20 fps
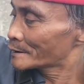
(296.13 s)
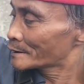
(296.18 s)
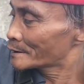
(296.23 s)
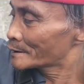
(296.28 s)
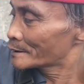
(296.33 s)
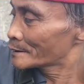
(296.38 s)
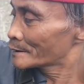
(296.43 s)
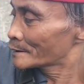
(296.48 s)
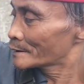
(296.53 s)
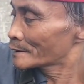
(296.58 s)

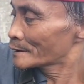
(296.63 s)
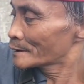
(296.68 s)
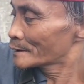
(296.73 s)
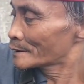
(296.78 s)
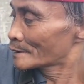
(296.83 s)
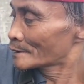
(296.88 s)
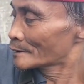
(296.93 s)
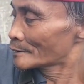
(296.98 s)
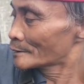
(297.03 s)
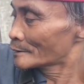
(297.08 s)
20
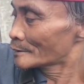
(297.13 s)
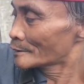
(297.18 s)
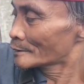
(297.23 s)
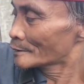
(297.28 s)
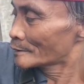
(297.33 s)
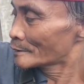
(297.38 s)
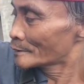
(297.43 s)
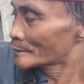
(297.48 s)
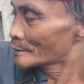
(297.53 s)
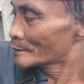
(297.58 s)
yan. Ah, magkano
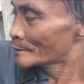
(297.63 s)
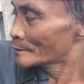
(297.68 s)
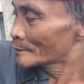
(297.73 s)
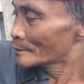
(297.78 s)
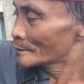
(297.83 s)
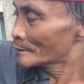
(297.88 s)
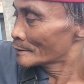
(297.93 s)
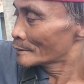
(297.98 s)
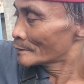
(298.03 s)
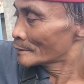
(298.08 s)
tubo nyo
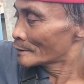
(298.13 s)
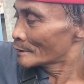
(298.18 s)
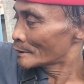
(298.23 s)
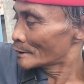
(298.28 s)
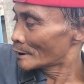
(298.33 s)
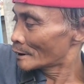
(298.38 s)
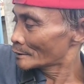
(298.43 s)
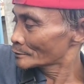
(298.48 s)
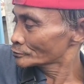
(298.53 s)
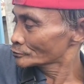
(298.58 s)
dyan?
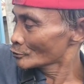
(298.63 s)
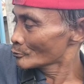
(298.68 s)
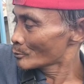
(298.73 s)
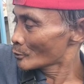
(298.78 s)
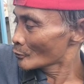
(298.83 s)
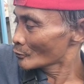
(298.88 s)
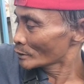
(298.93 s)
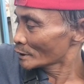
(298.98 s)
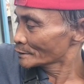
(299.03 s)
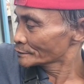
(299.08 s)
Ang
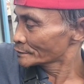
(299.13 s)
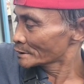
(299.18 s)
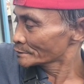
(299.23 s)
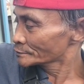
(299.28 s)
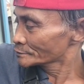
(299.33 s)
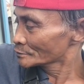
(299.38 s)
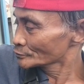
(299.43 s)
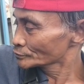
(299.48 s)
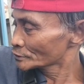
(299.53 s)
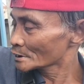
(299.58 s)
tubo ko lang
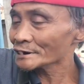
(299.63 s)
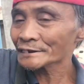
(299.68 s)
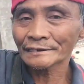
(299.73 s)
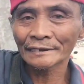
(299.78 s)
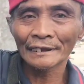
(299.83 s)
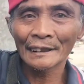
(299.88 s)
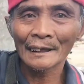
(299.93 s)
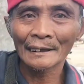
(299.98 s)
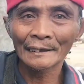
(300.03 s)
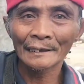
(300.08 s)
dito,
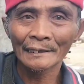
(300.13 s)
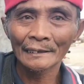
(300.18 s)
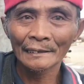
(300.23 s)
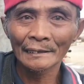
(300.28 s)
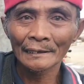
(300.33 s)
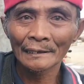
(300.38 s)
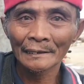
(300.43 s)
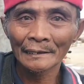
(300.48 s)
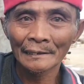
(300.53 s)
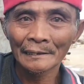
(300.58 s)
3 lang.
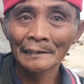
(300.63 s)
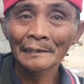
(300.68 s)
3?